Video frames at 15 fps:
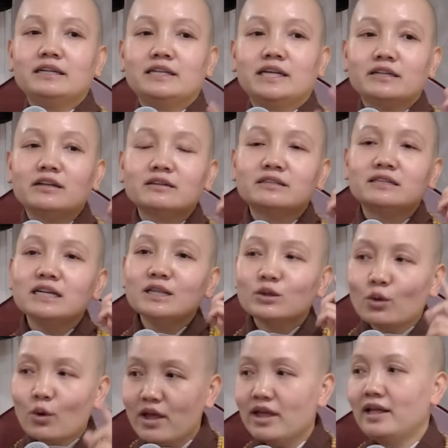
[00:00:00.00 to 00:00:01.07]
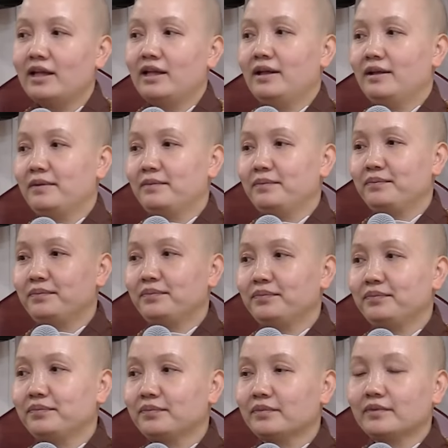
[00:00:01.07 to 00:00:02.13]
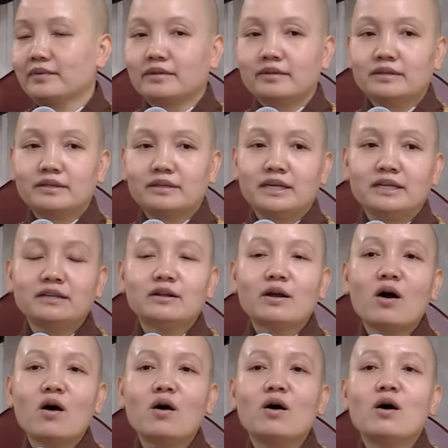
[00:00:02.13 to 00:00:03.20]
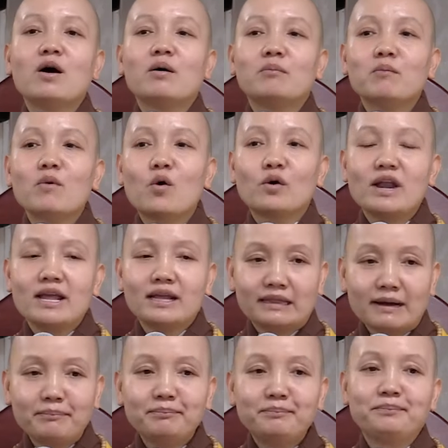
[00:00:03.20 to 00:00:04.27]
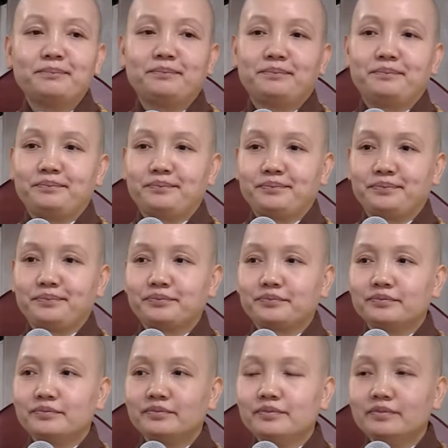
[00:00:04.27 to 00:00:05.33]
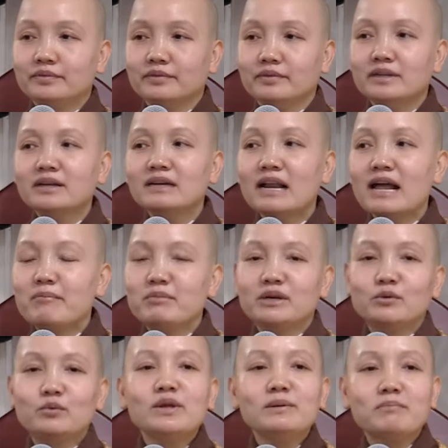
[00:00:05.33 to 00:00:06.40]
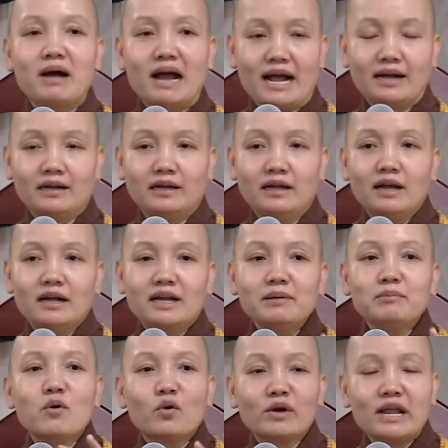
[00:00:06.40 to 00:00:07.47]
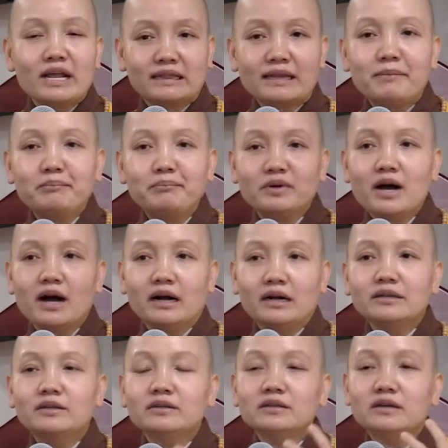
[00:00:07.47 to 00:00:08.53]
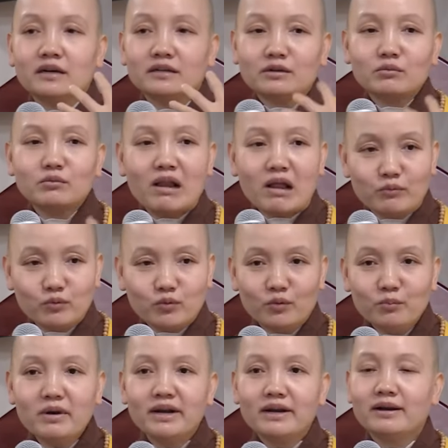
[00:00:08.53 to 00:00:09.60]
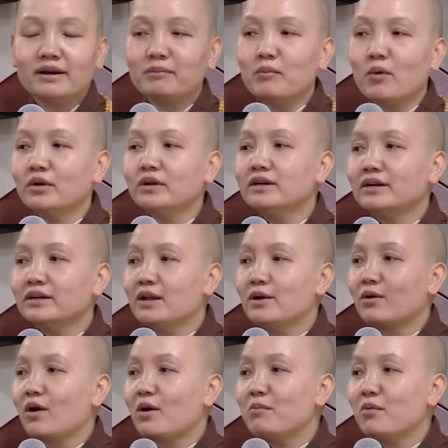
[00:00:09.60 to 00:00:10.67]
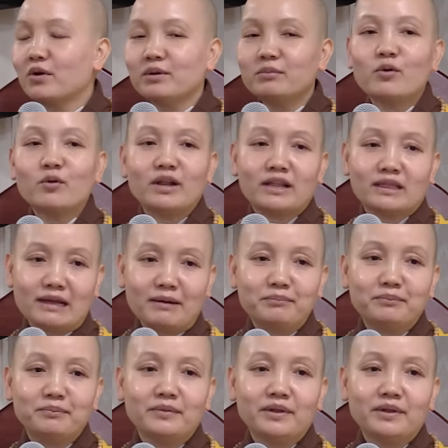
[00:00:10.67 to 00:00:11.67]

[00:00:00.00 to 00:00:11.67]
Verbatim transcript: Chỉ cho trí tuệ, chỉ cho bồ đề tâm. Tức là mình quy mạng cái bồ đề tâm nó ẩn chứa ở trong lòng của mình, là mỗi người đều có một cái bồ đề tâm.